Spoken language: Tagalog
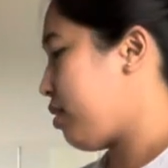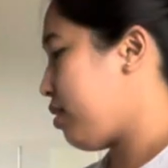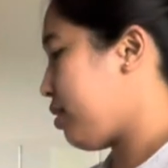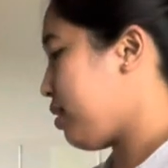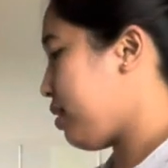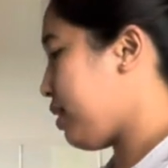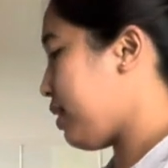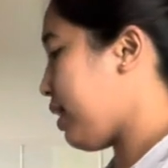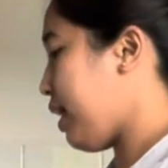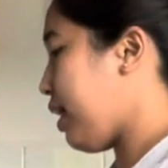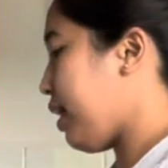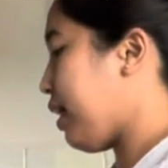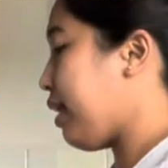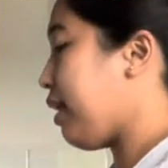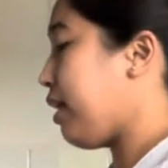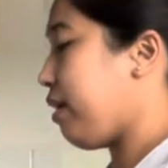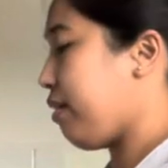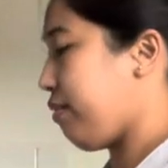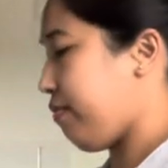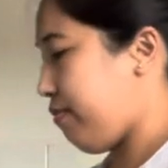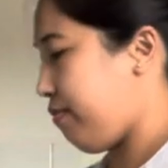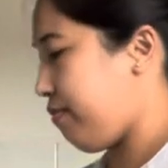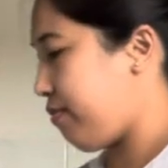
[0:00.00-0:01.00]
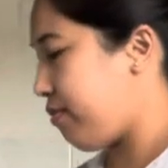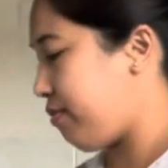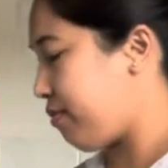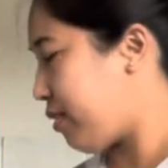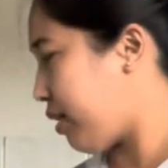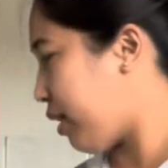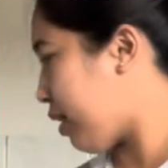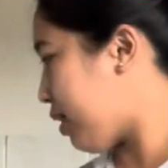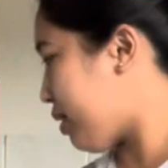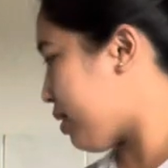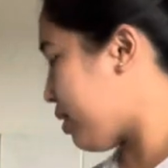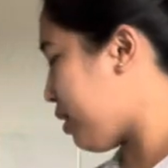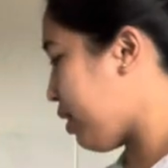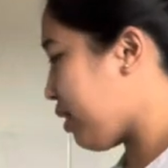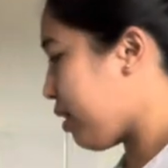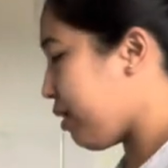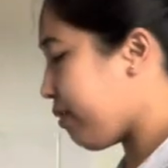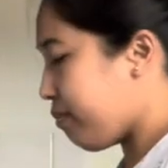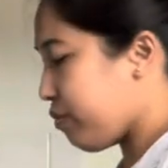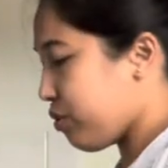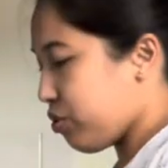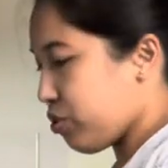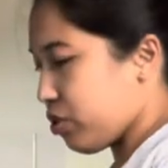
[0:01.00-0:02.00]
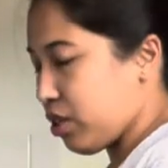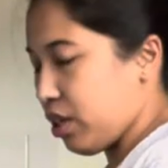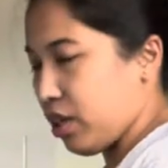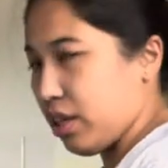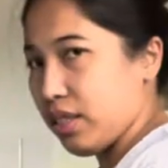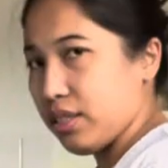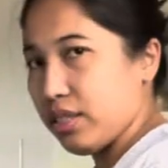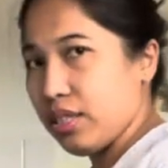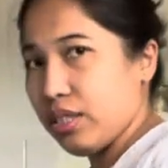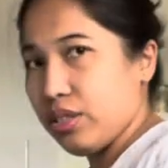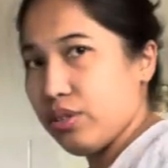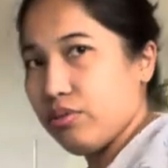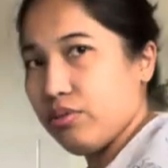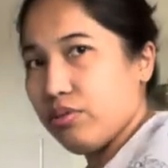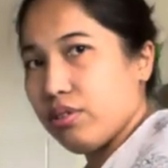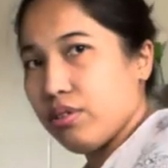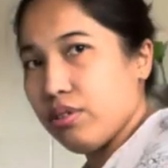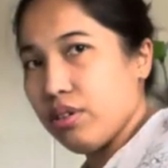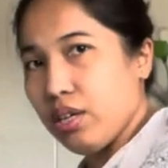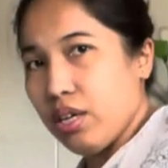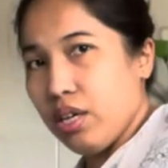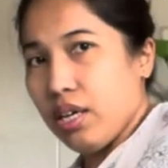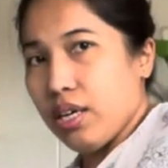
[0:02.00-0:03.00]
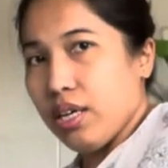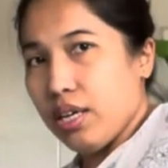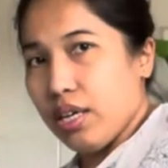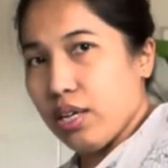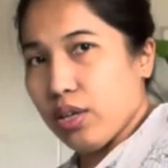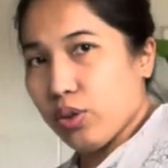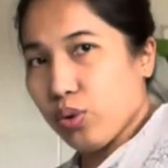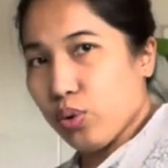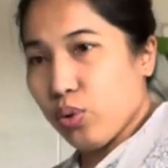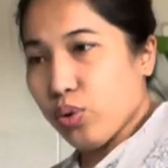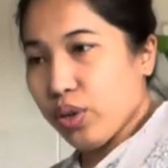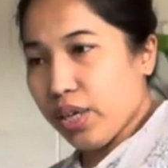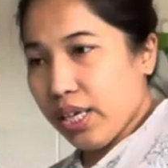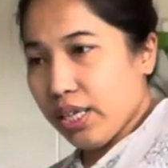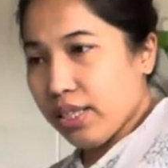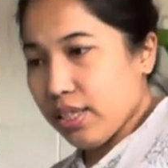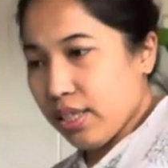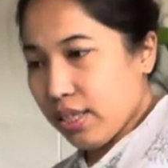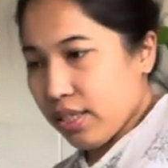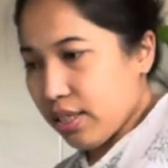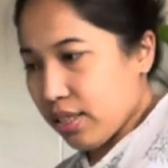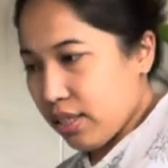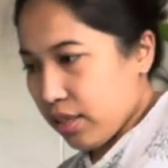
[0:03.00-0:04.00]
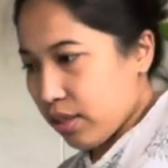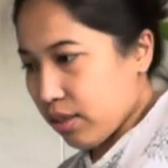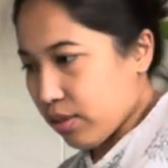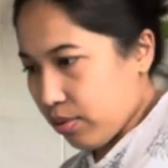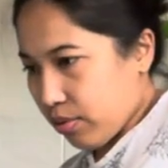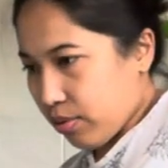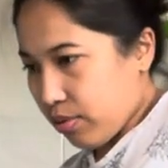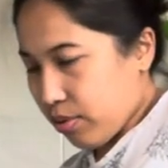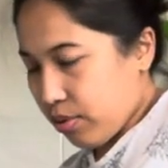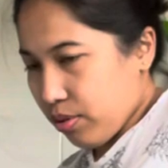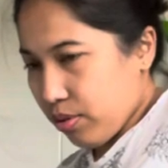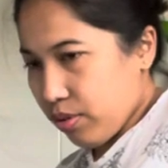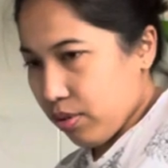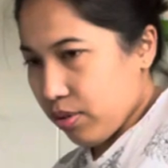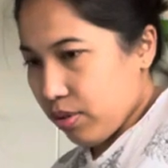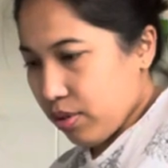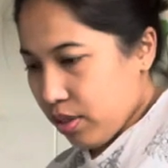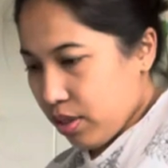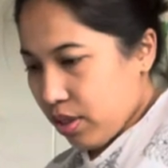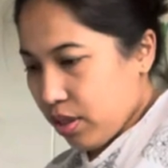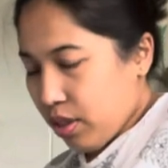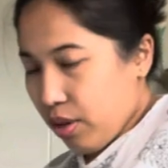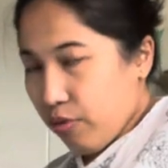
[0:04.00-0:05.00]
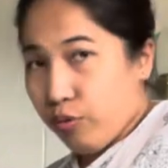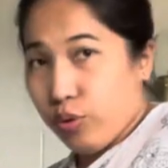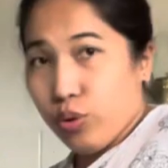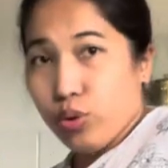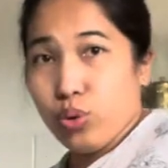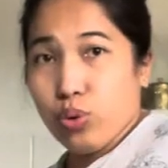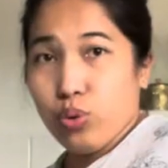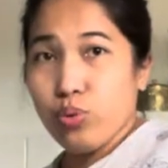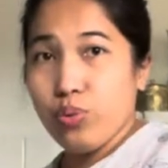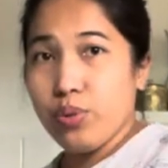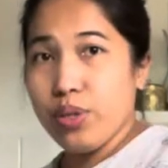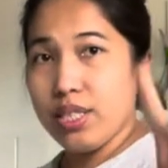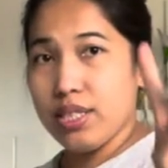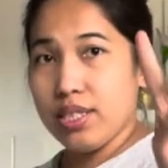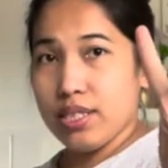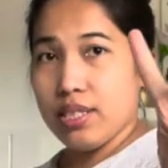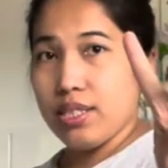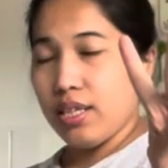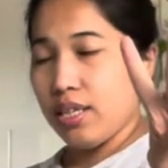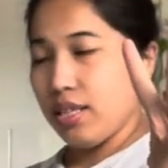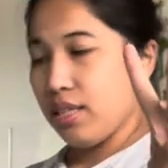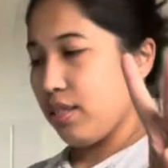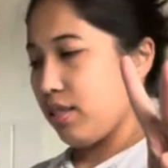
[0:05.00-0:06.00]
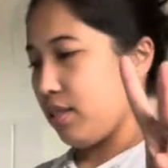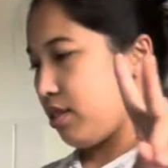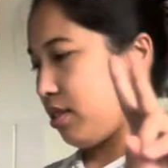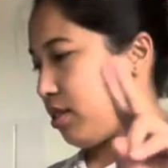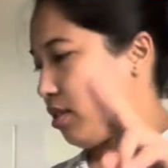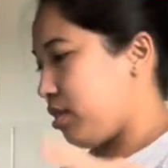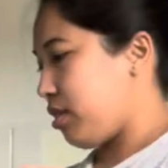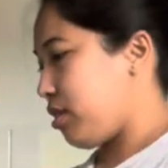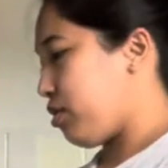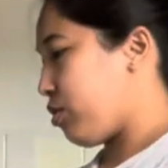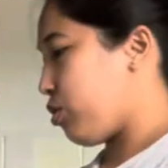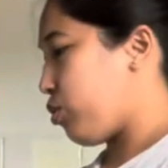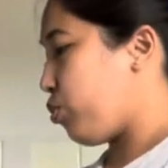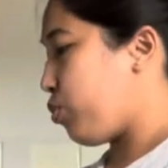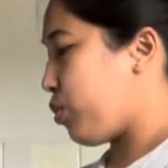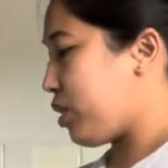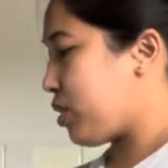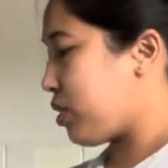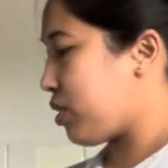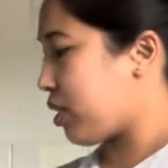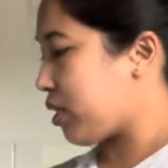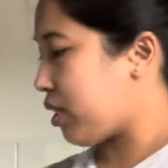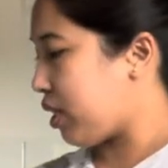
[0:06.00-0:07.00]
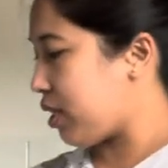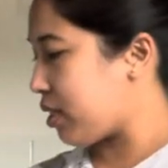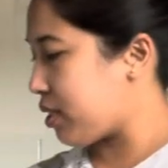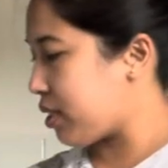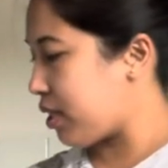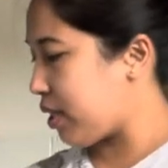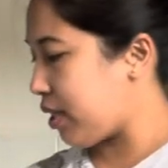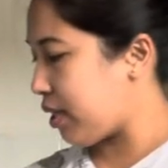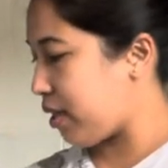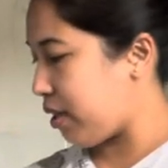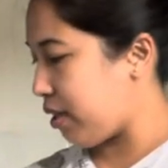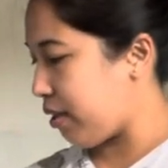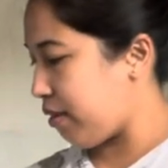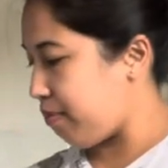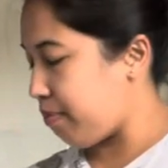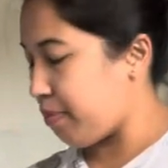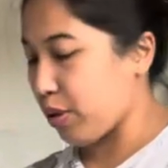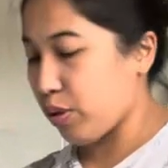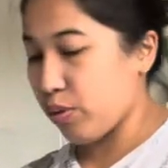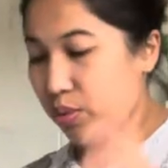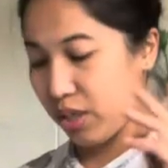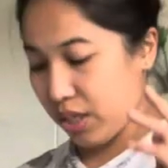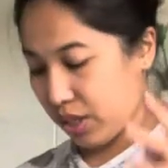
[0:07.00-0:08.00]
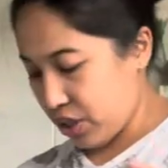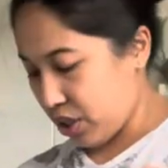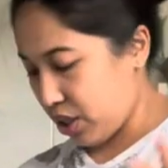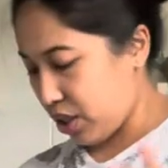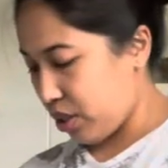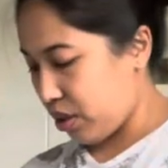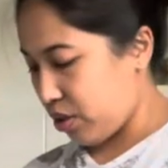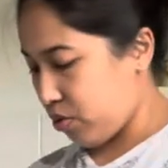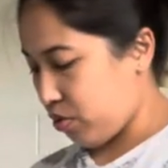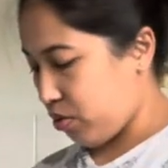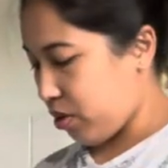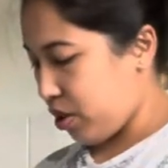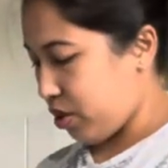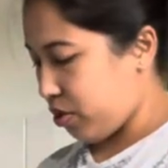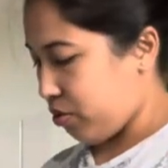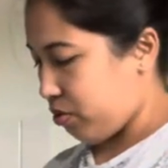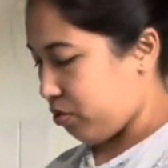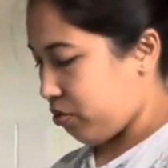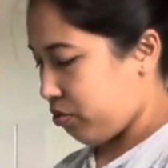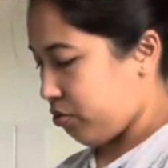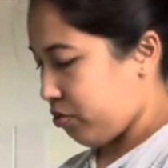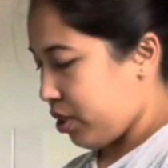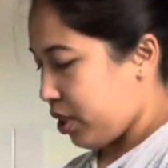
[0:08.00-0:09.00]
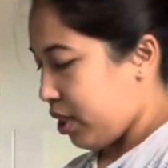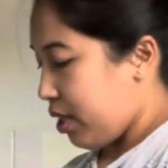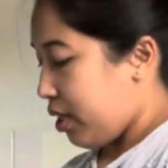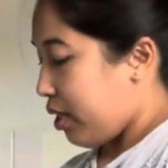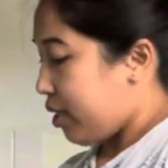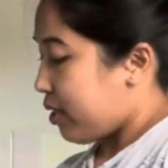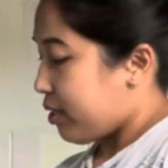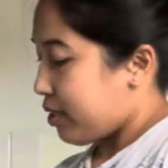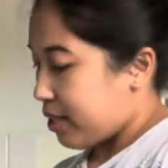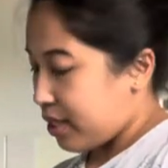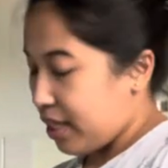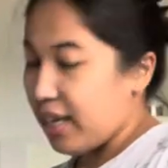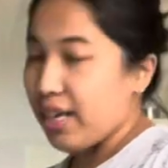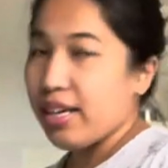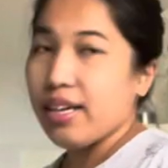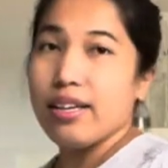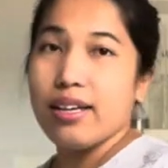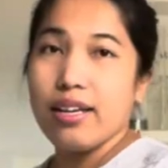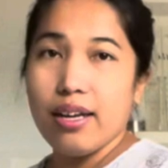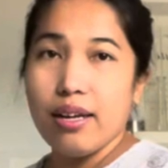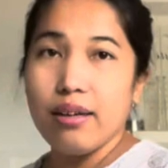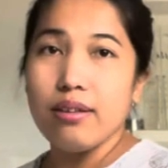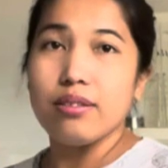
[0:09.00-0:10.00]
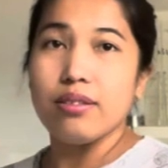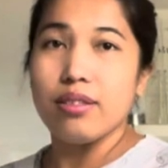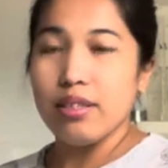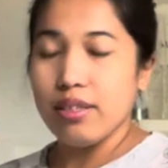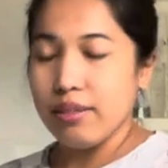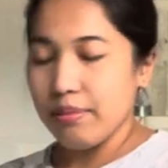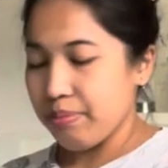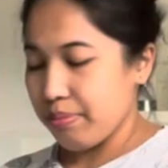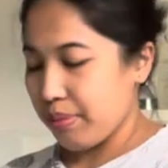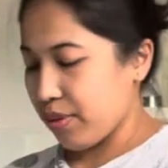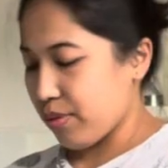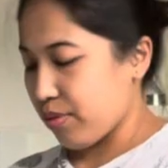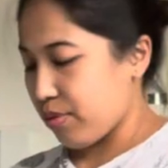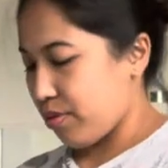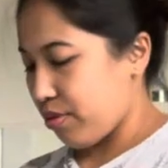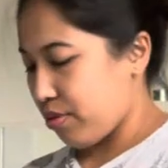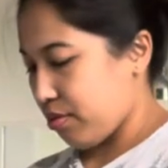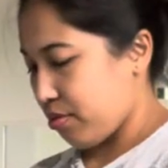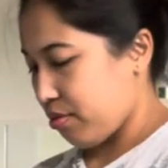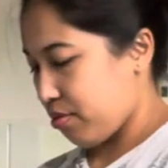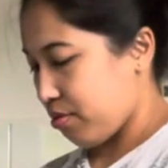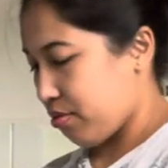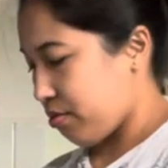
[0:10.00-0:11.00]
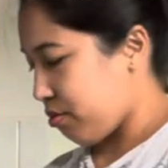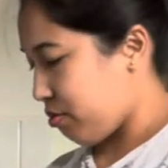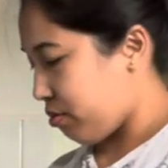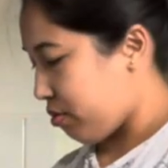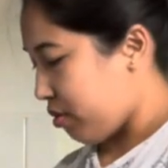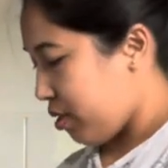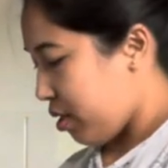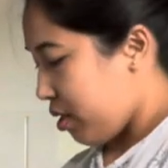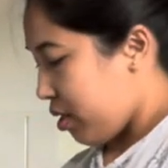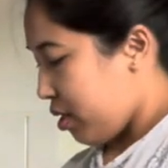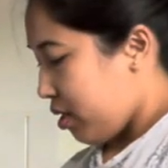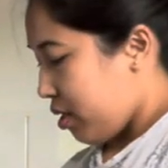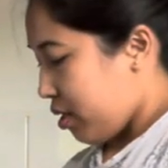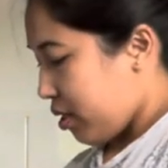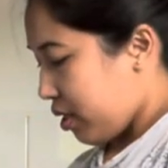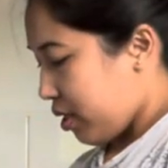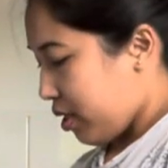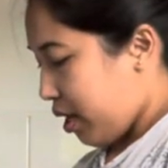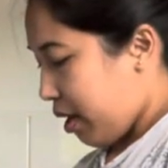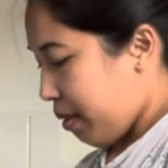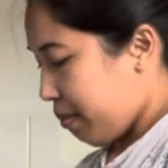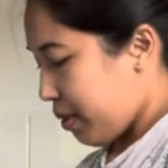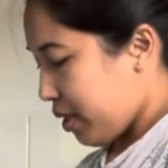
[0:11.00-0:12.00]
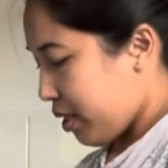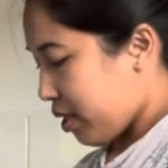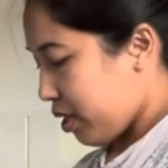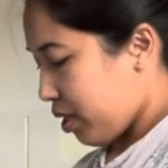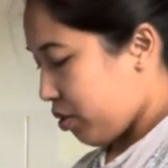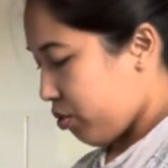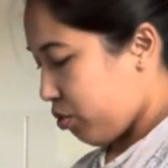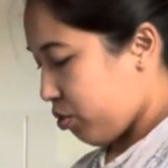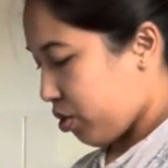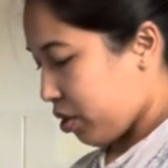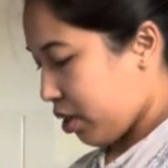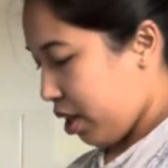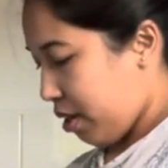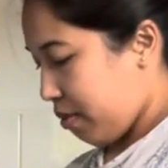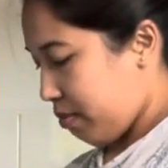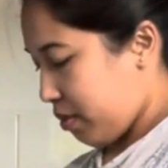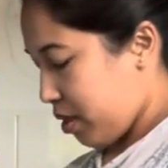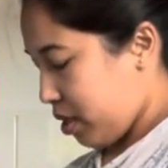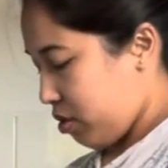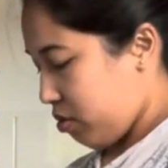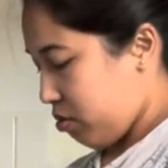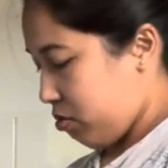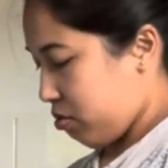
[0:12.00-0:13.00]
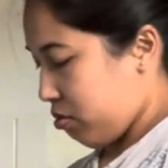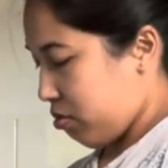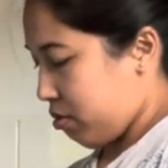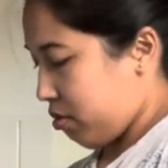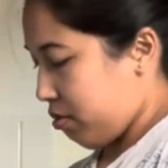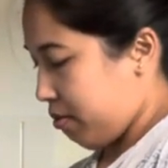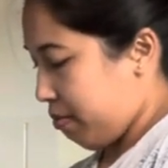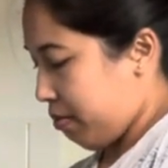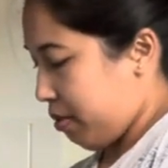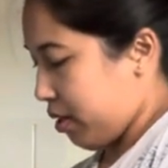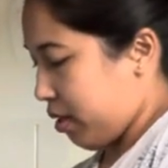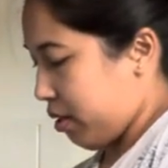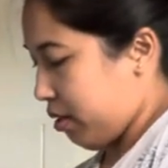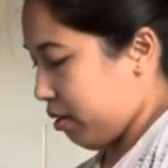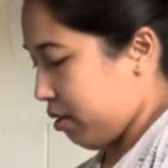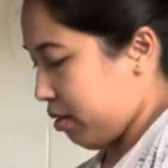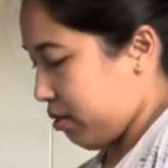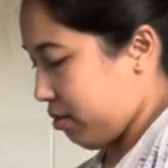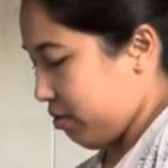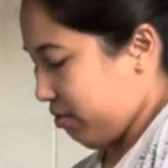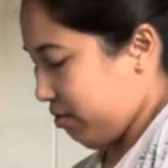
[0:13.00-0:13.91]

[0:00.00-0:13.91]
sick leave. Naka-sick leave yun siya kasi yung broken niya dito. For 2 weeks na. 2 weeks siya naka-sick leave pero wala siya dito ngayon. Sick nga na pero ginamit niya yung time na yun para